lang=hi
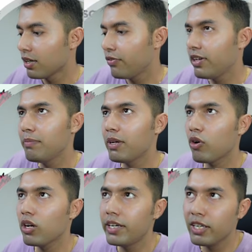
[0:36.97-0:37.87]
फ्री में
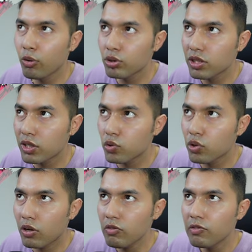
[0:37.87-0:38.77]
ऑलरेडी होस्ट कर चुका
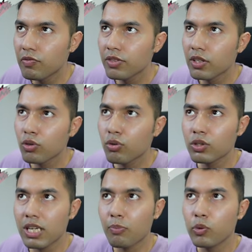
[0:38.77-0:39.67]
हूँ तो कुछ
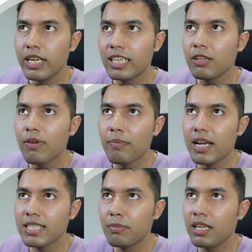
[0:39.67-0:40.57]
आपको नेटलीफाई में
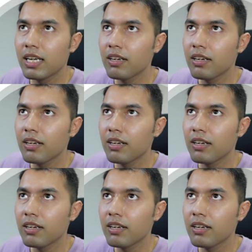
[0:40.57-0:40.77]
ऐसा मिलेगा